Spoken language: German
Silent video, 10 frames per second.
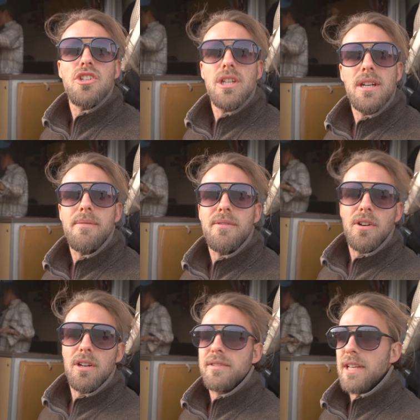entschieden haben, wir
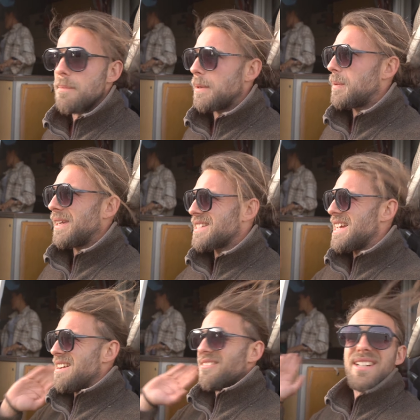fahren auf den Campingplatz,
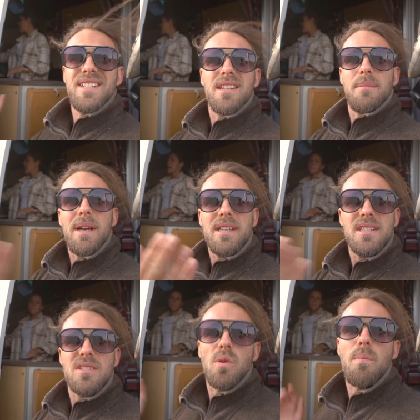weil die sind
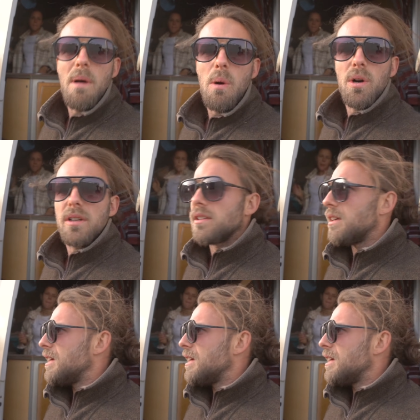meistens so mauert.